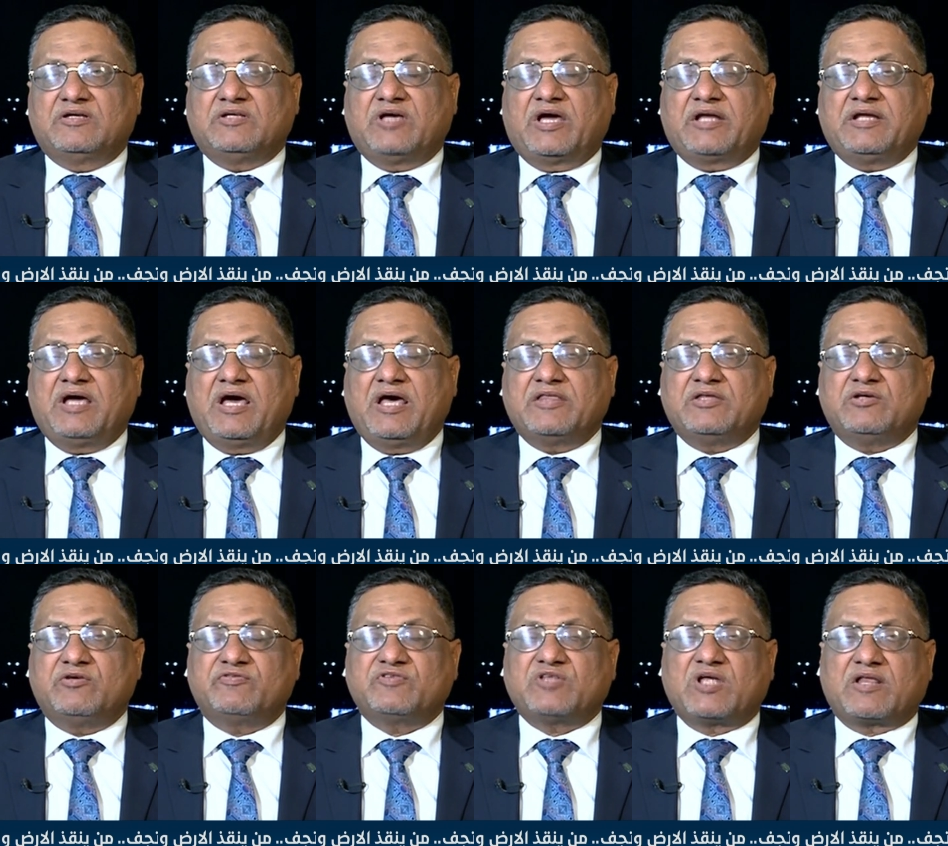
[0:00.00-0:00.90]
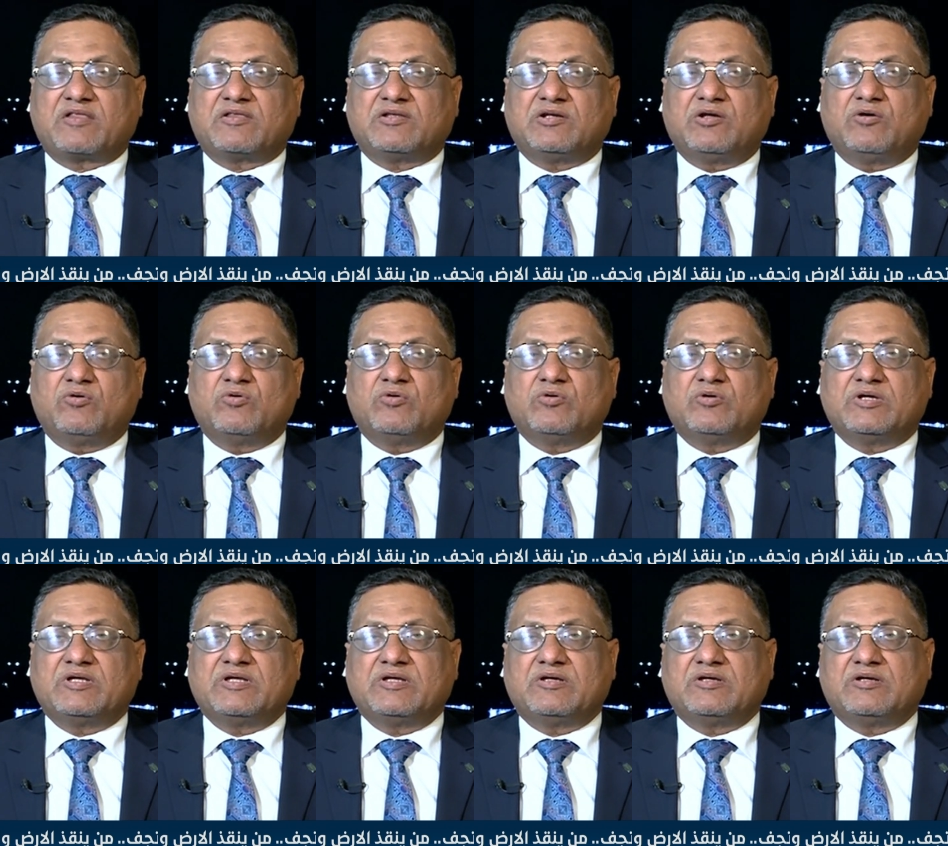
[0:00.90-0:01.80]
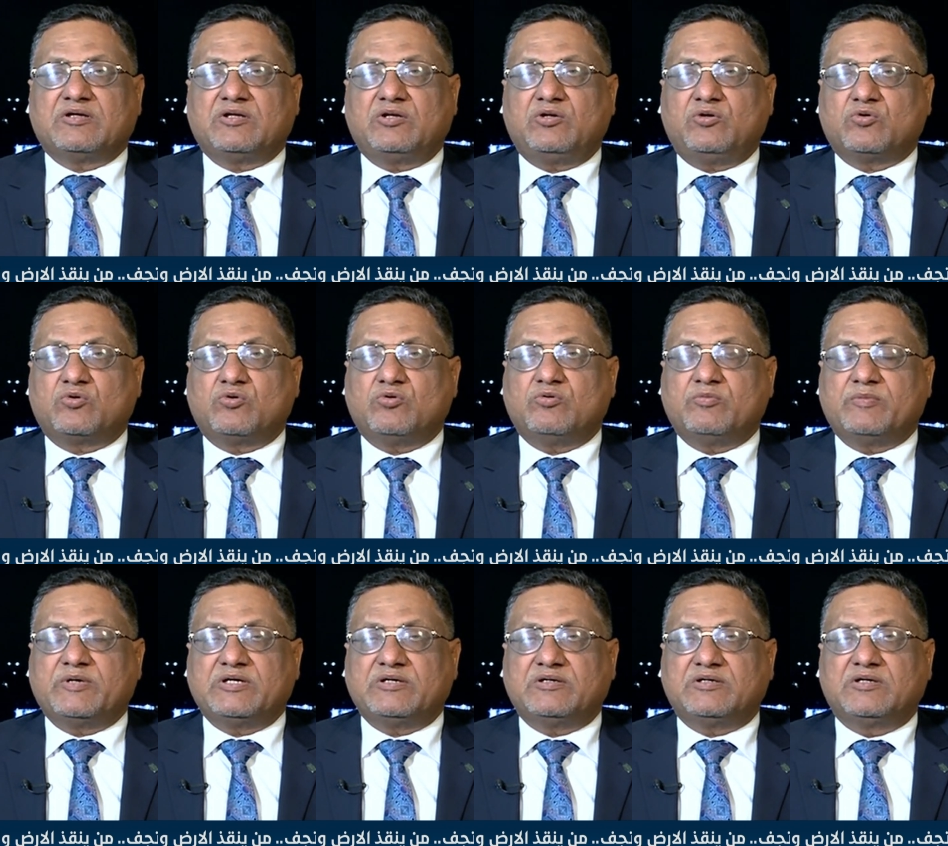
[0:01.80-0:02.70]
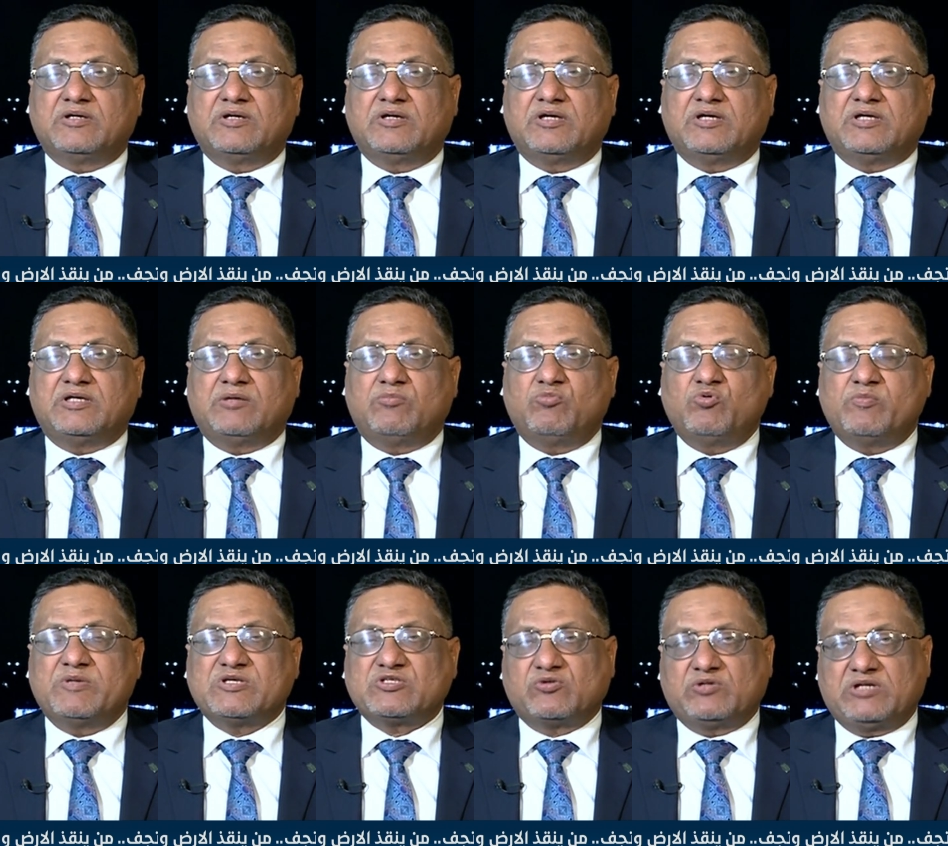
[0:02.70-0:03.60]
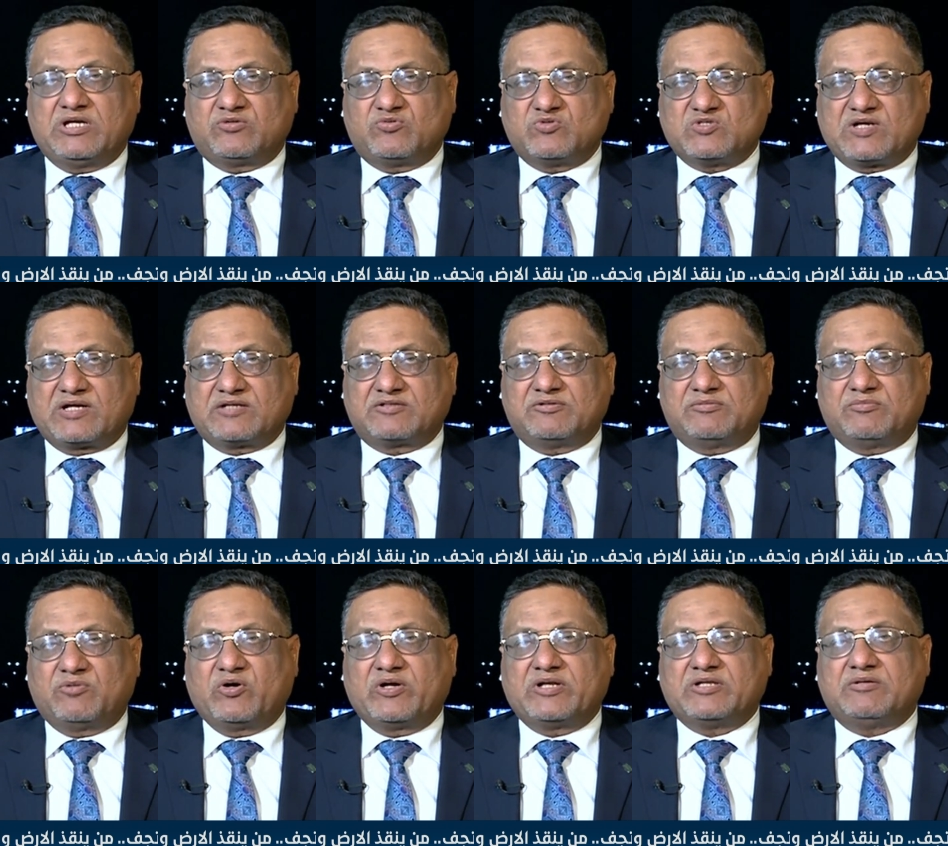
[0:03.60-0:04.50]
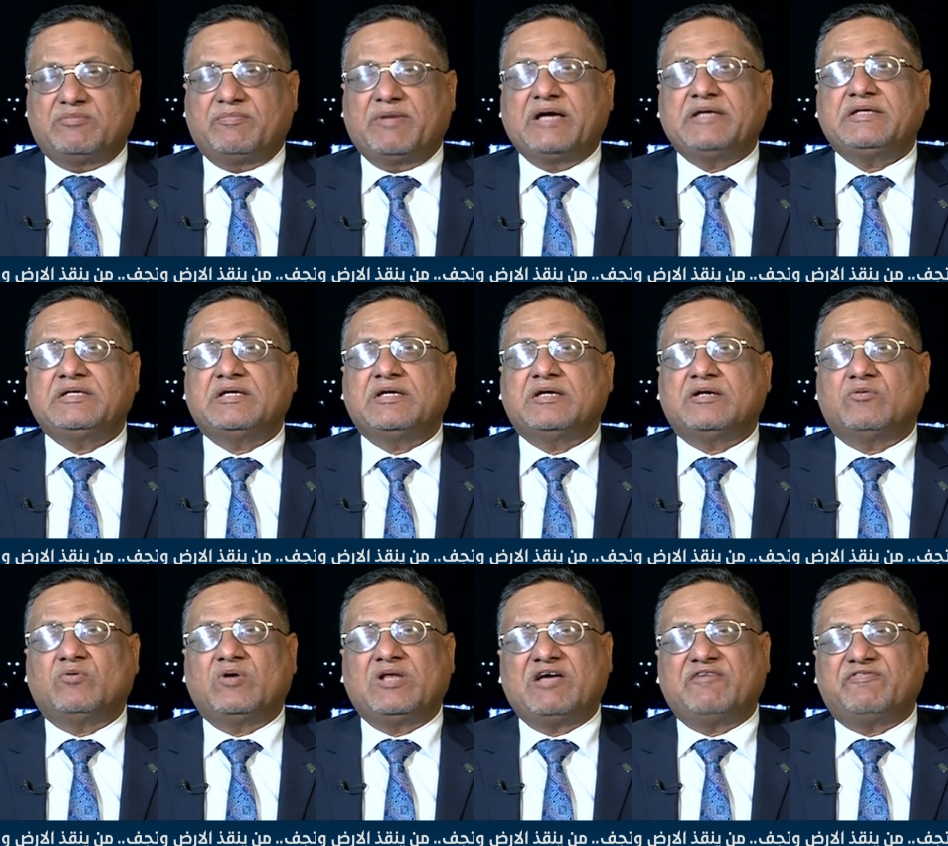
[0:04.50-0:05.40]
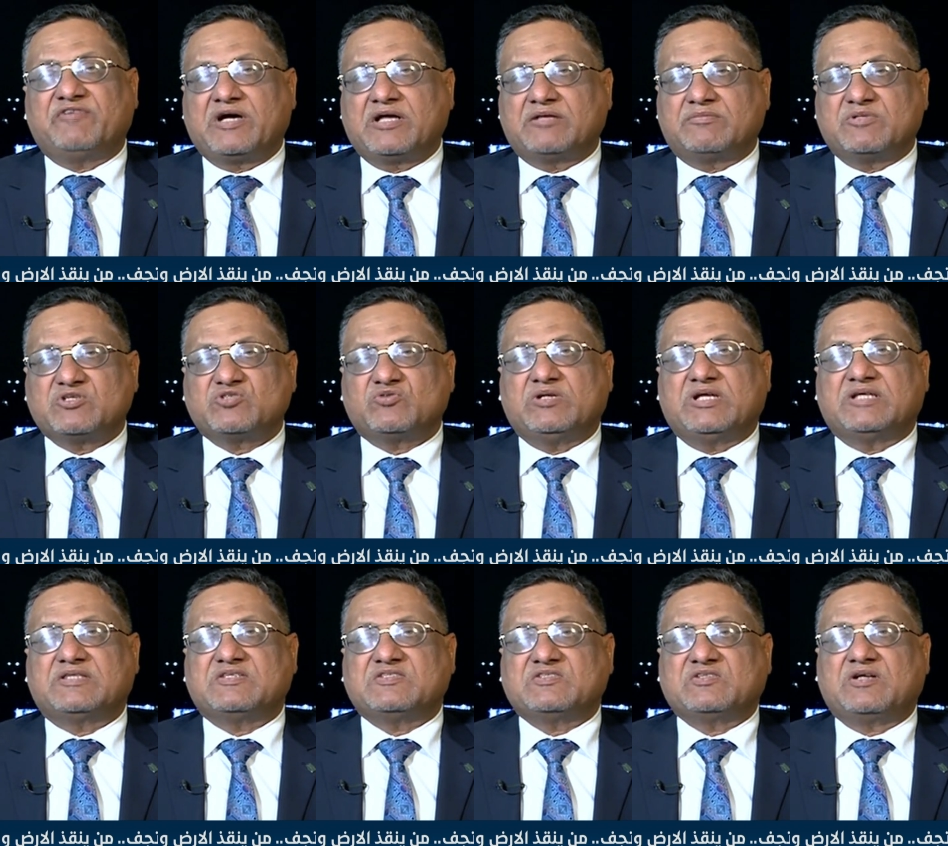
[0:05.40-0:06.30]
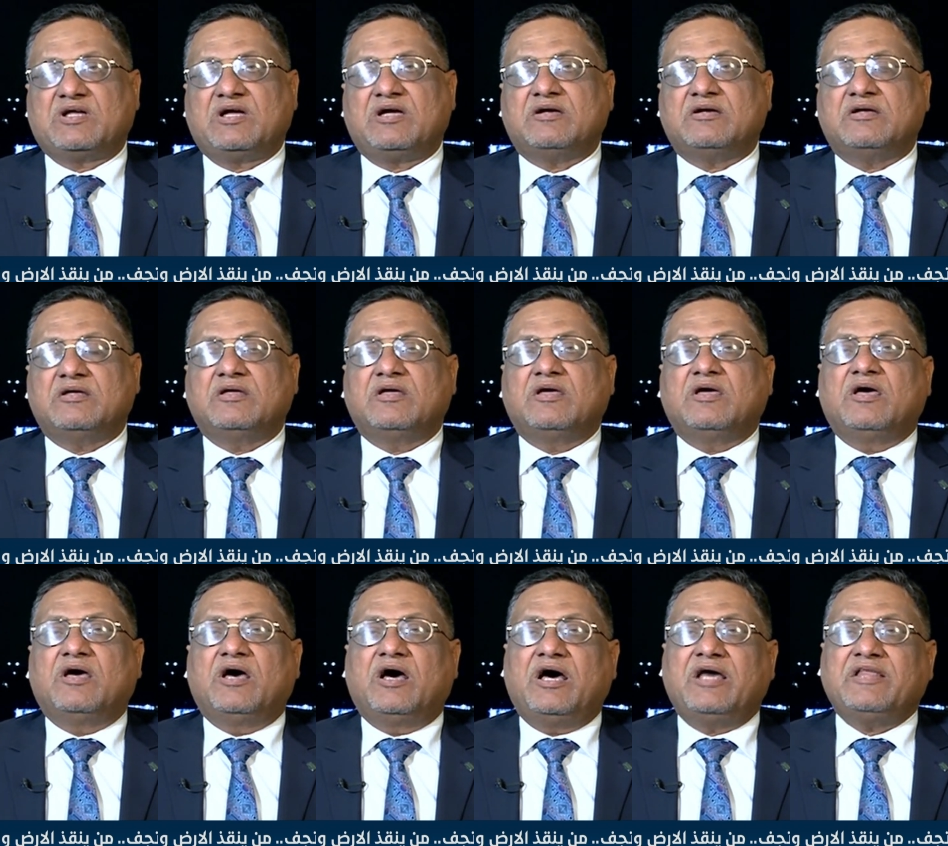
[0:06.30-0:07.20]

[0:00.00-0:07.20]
يعني هذا يفترض انه آه، الحكومه هي مو مسؤوليه وزاره الموارد المائيه ولا فقط مسؤوليه, مسؤولية الزراعه نعم.